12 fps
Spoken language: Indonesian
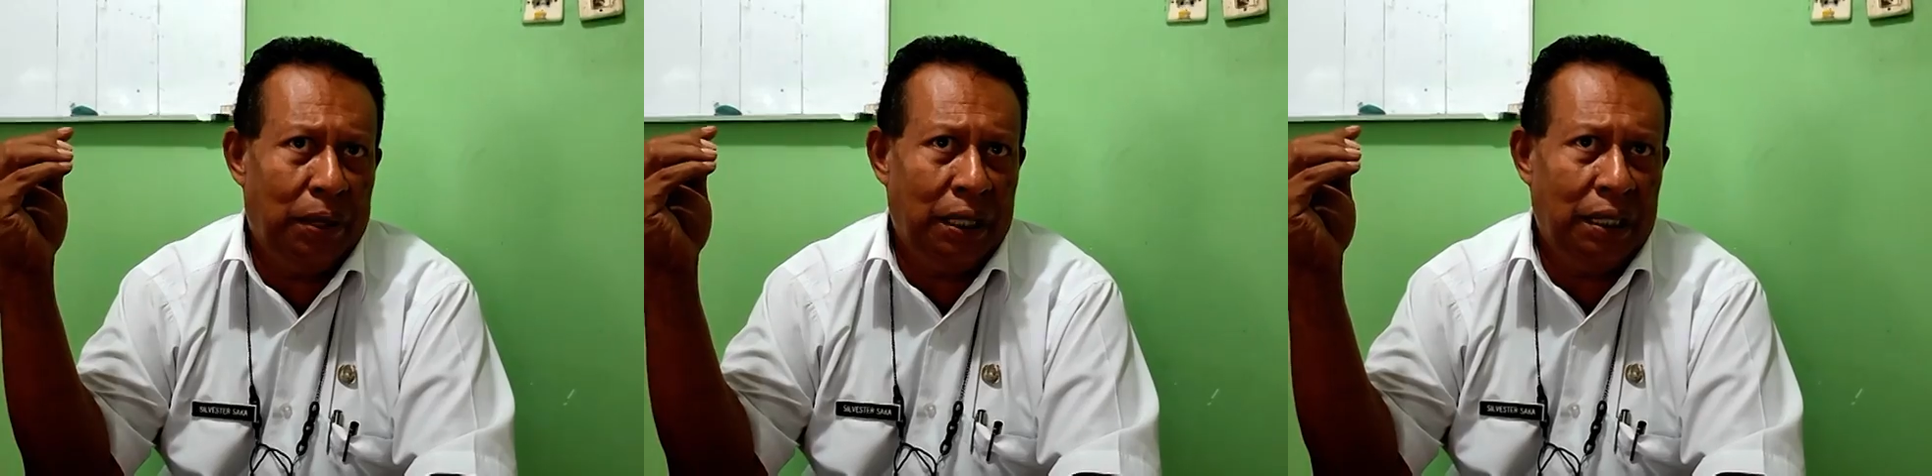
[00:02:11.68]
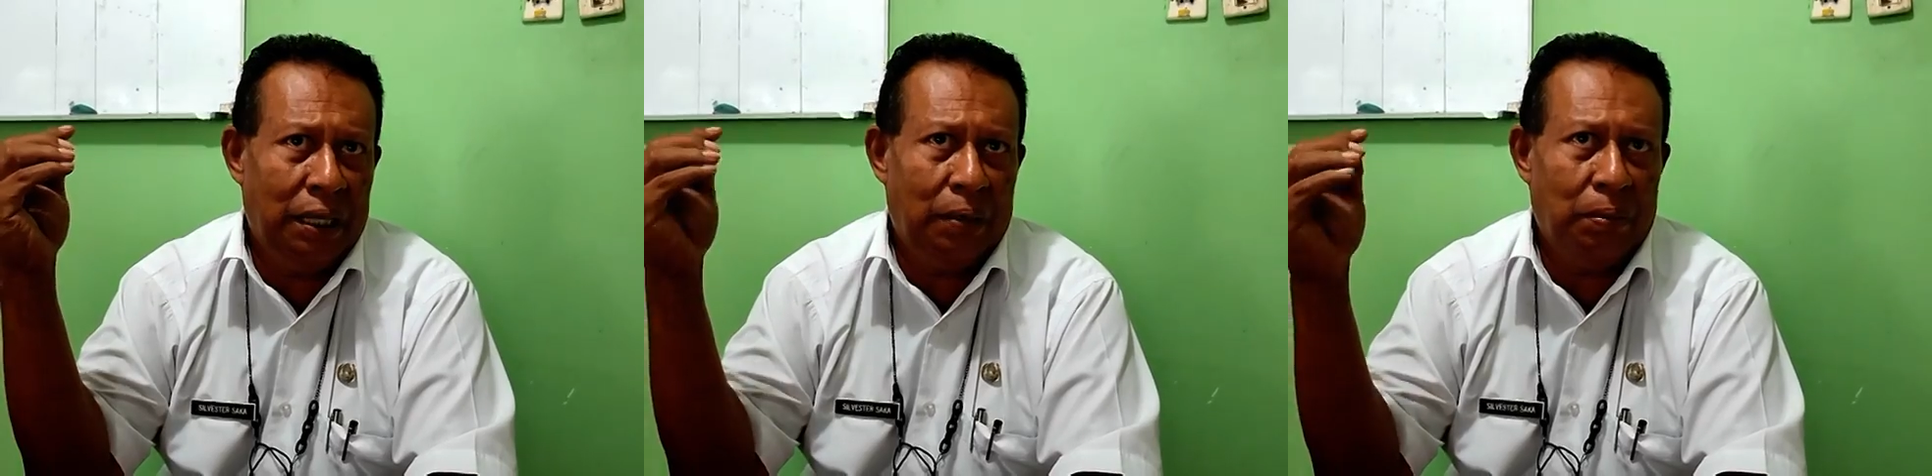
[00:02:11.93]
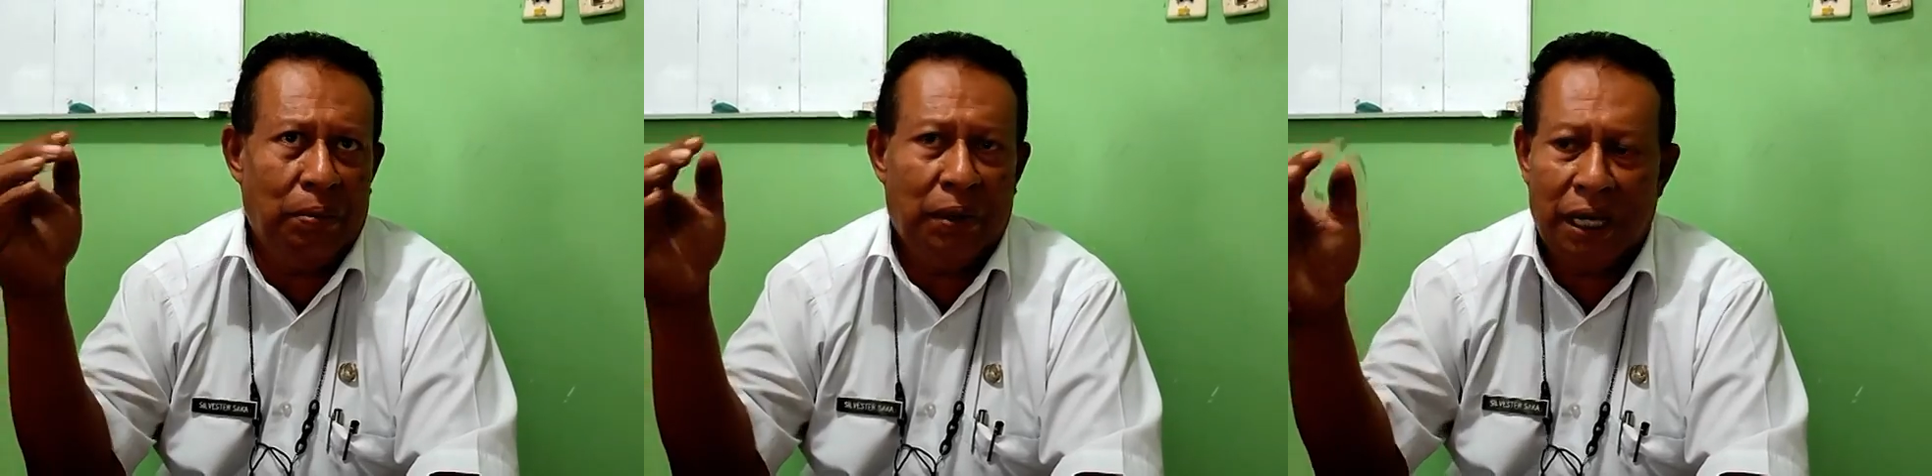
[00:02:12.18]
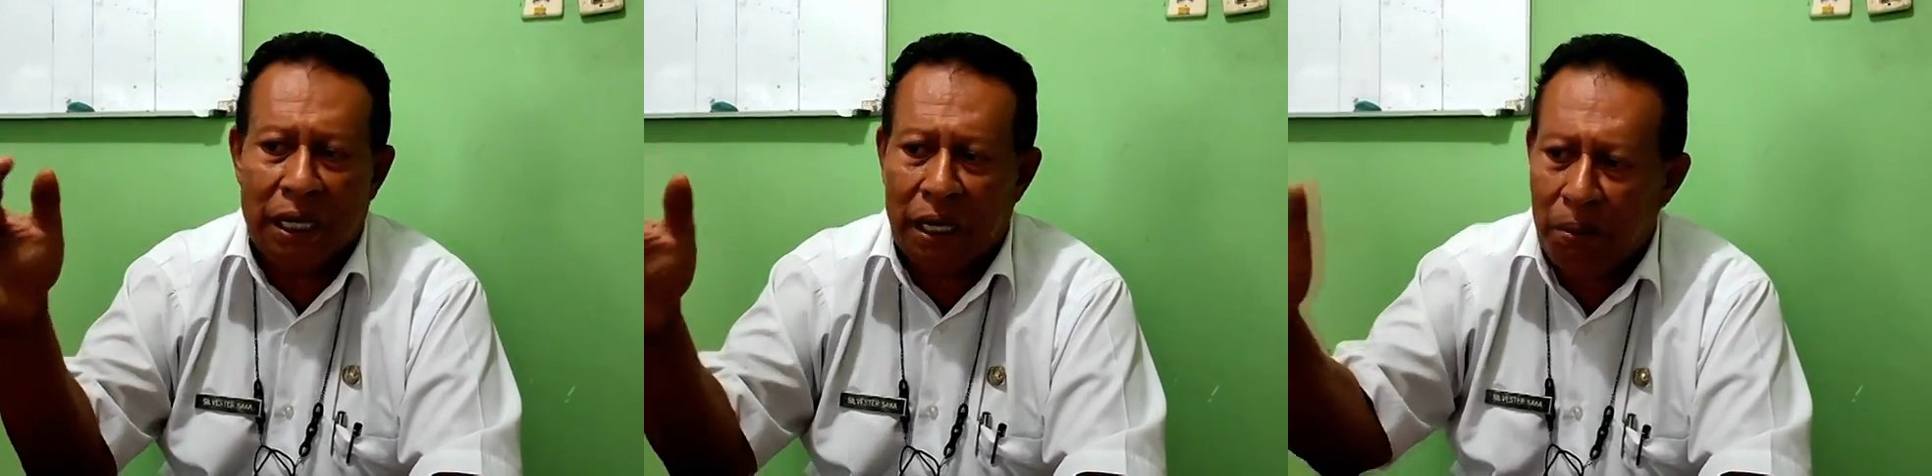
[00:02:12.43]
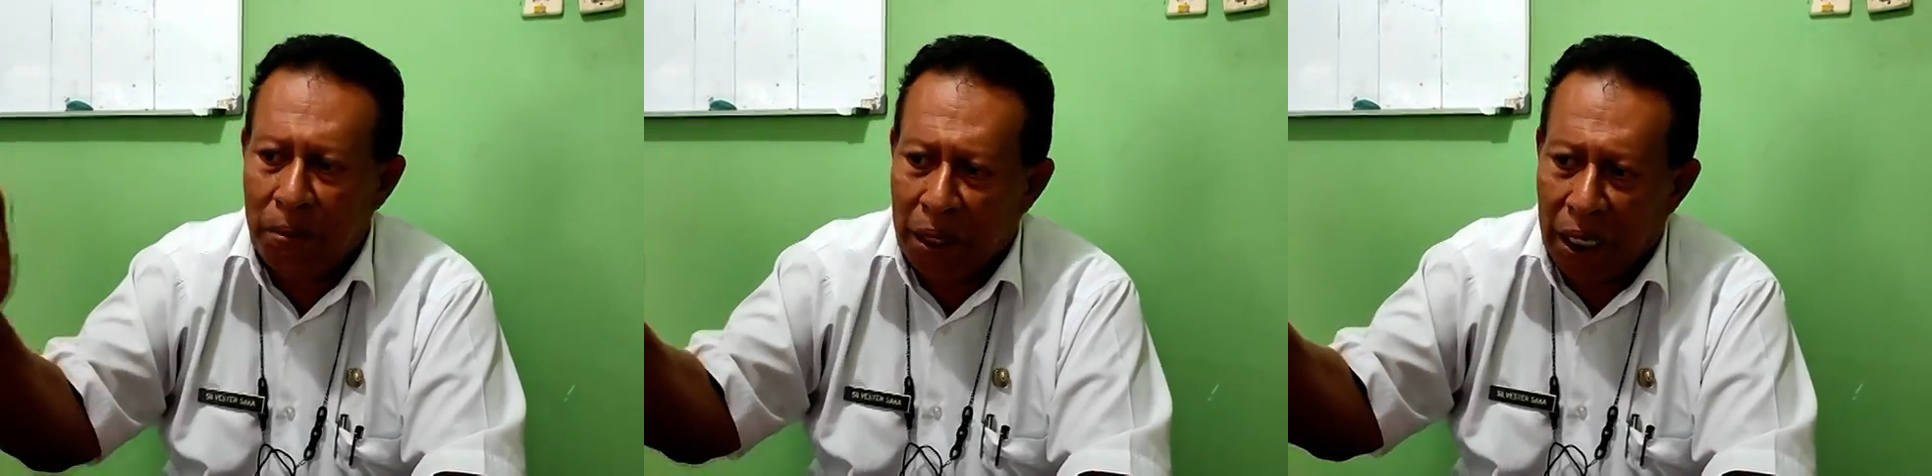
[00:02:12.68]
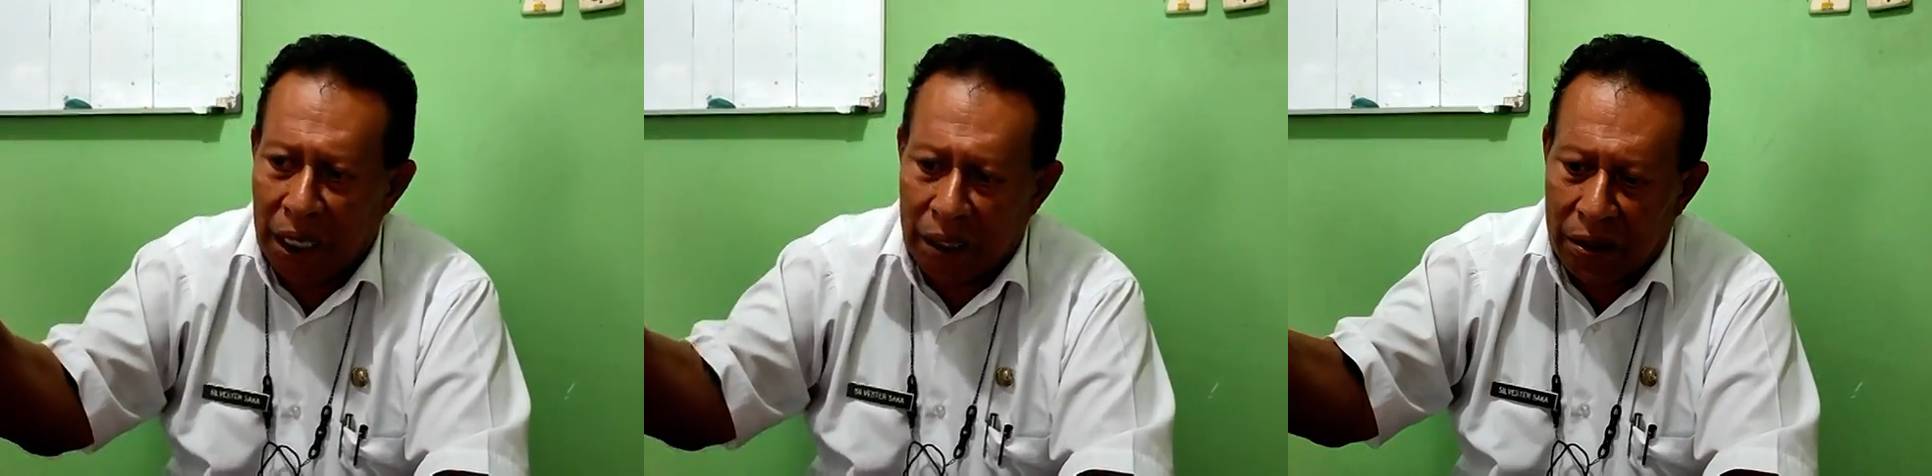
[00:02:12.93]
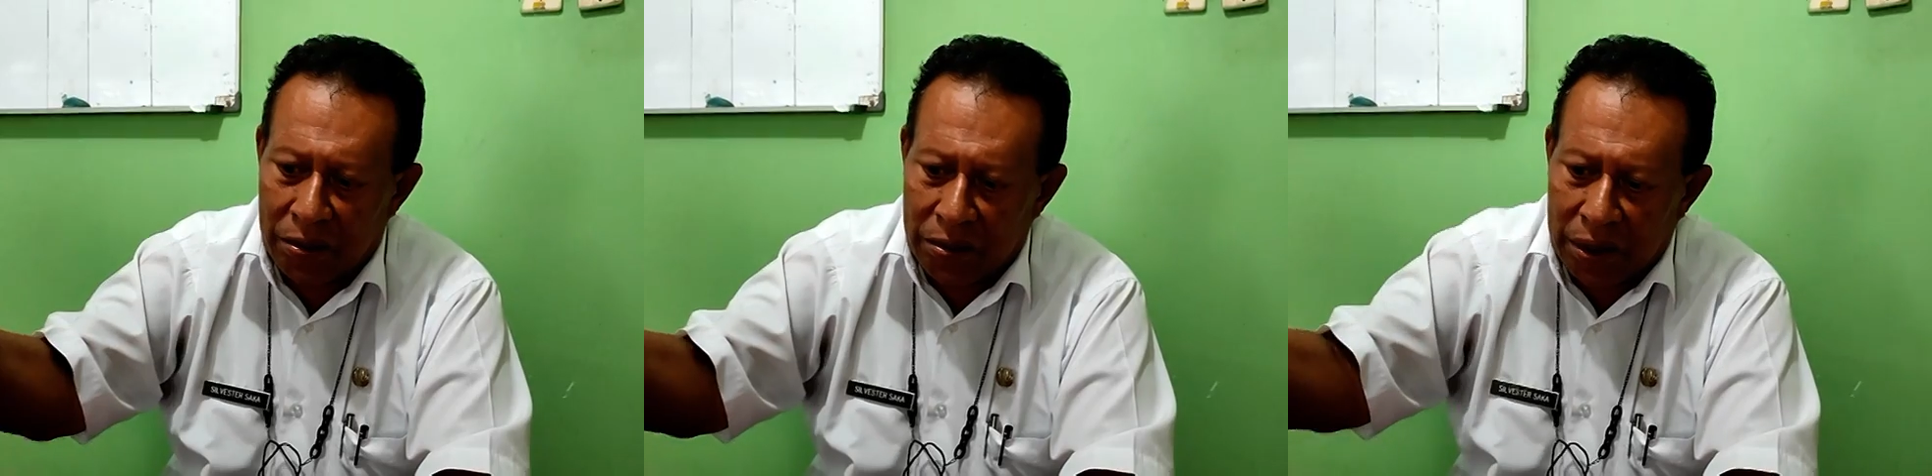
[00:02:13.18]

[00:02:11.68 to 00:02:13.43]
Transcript: malah menyebut adanya tumpukan